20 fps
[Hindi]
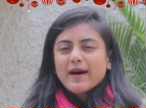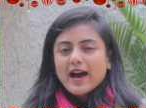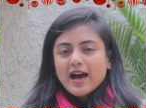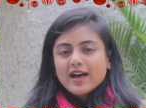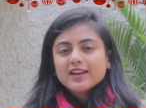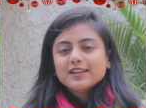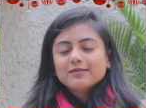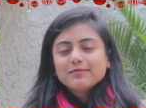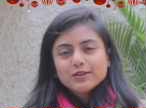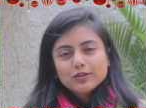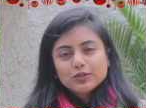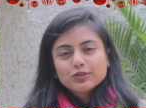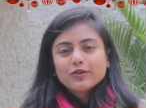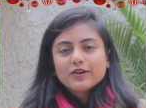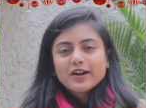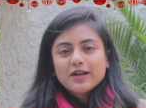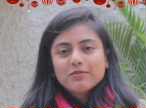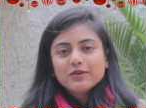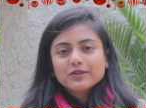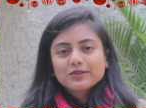भारत में तो
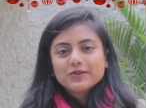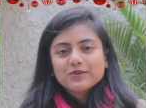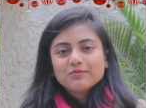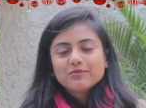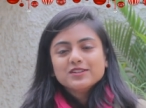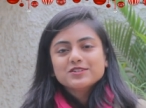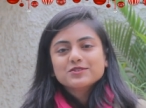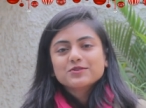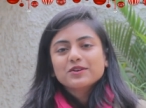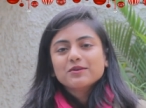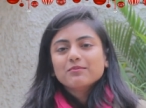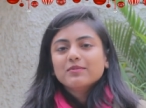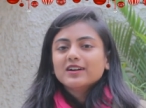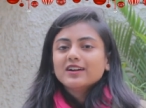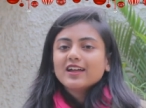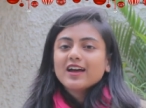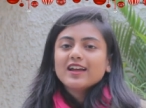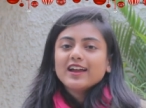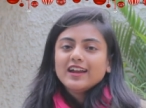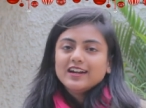थोड़ा बहुत घूम ही चुकी
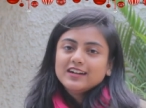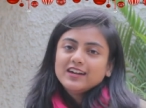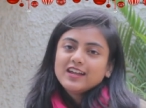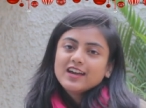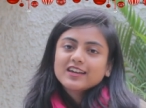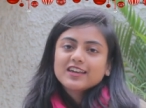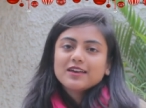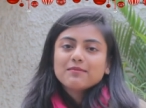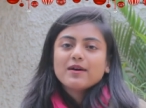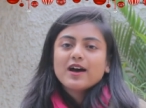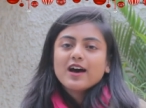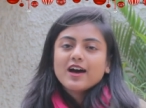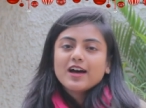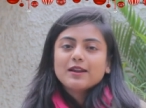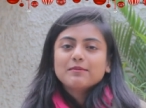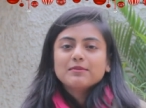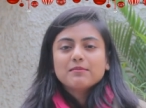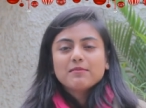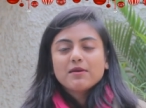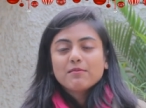बट हाँ इंडिया के
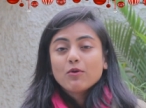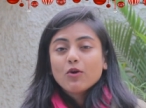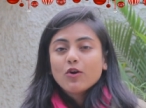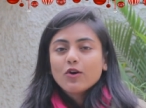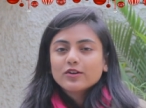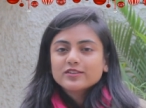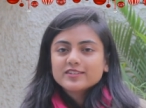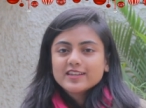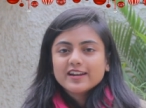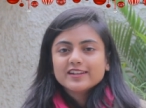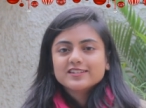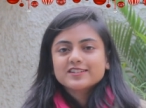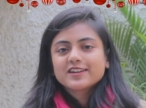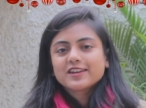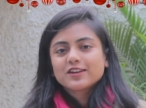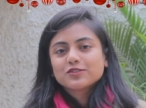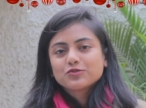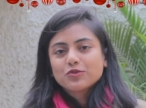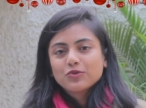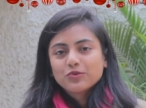बाहर भी मैं बहुत सारी
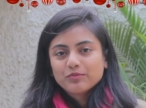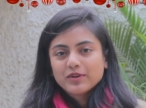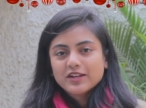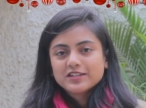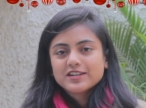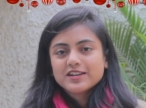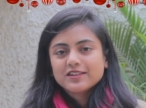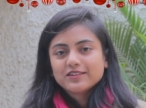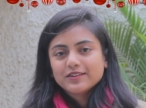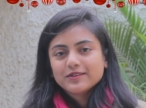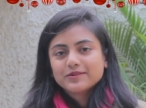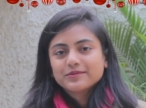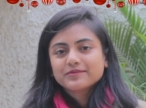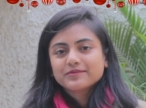जगह घूमना चाहती